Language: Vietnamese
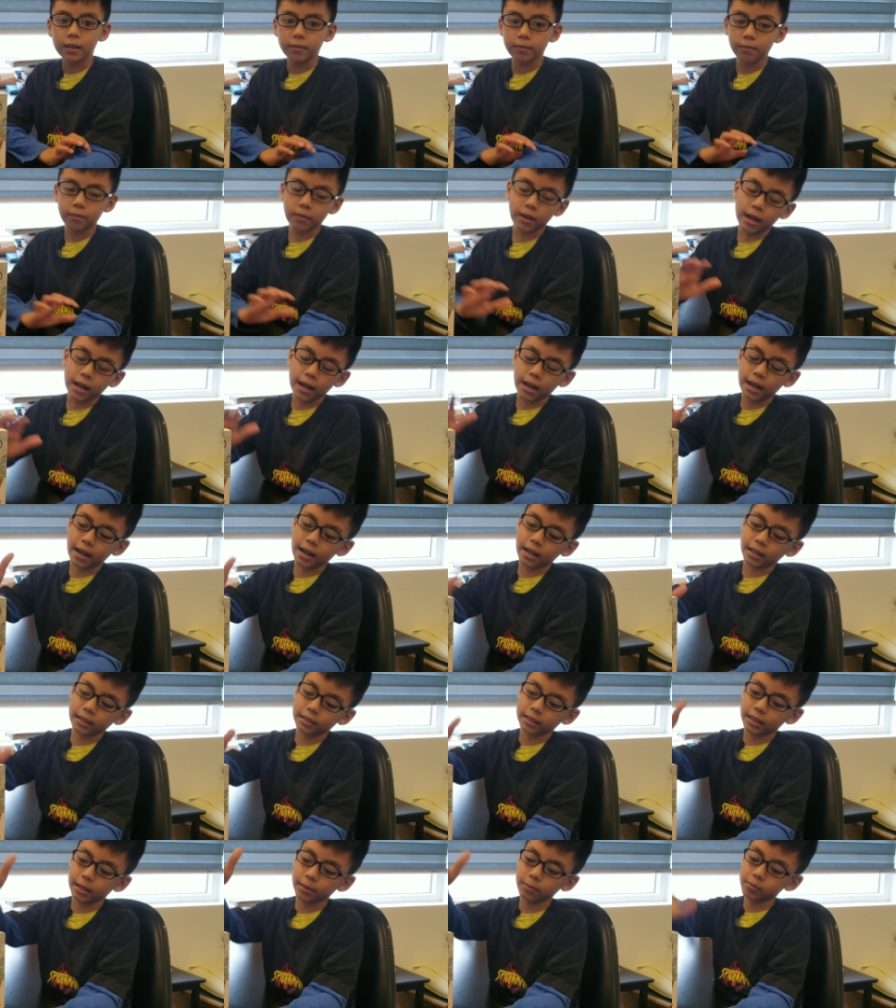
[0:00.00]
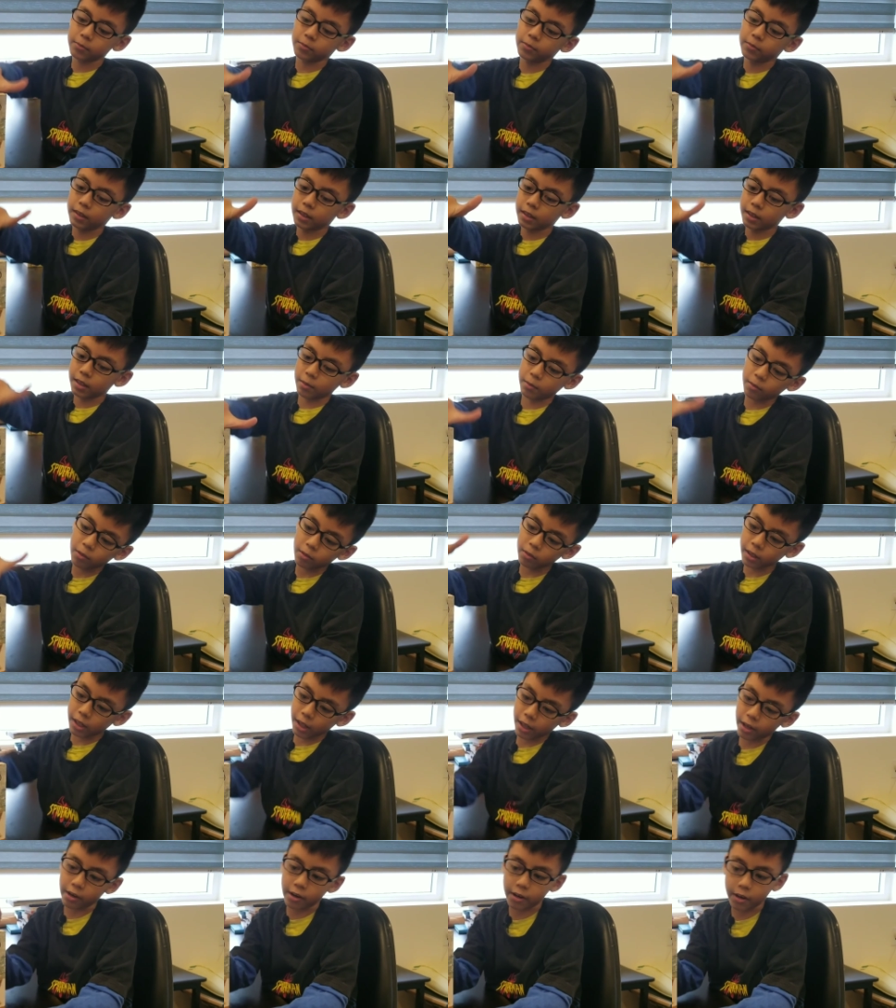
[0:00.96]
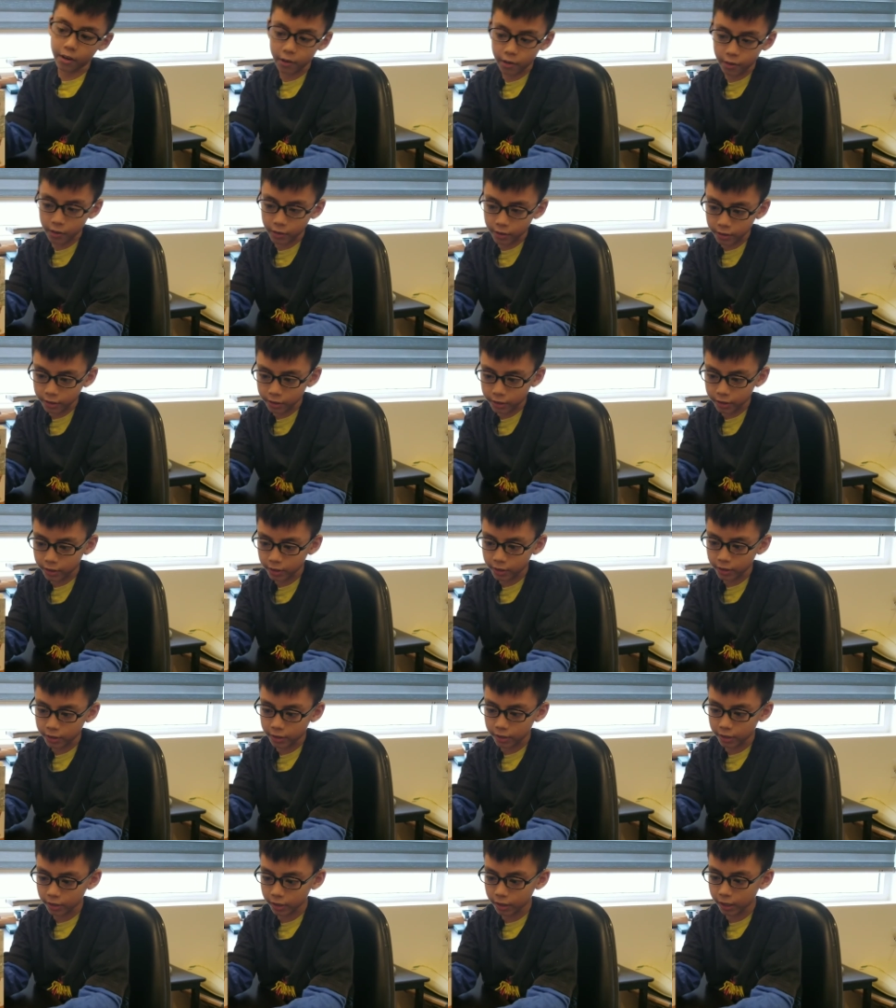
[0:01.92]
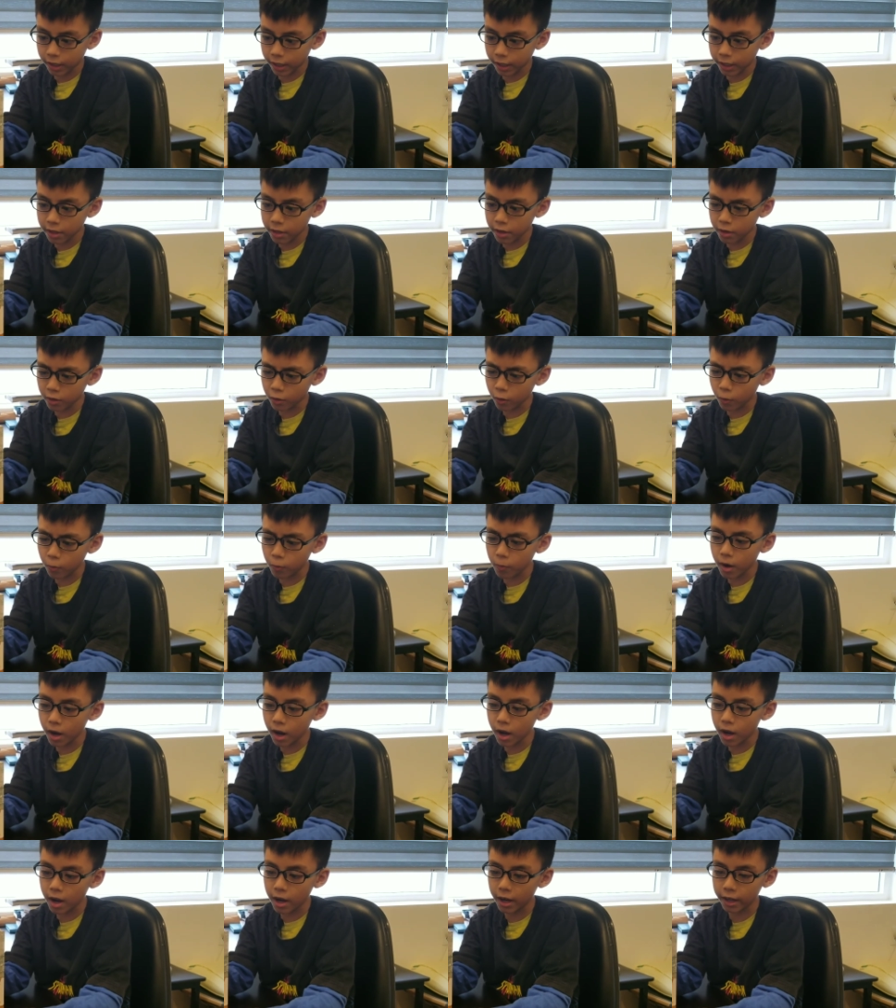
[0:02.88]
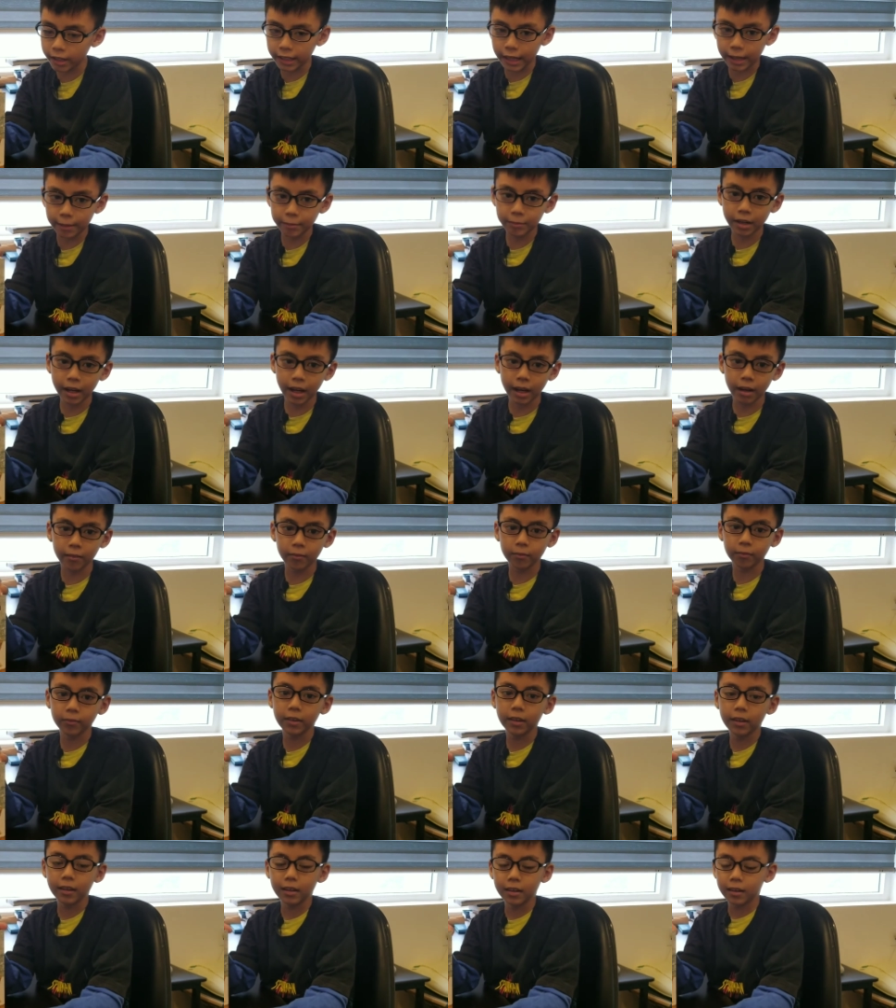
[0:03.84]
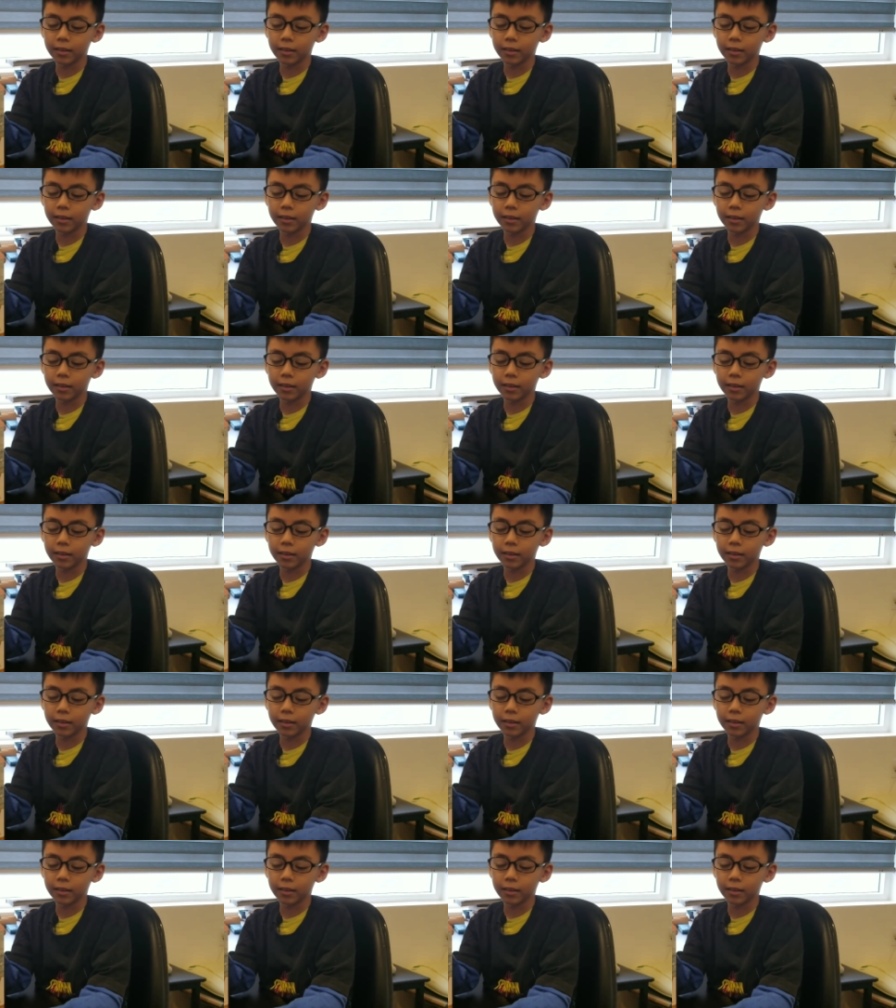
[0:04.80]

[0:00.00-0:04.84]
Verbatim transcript: và đang chống đang đọc cuốn này rồi thì thấy nó cũng hơi hơi cảm động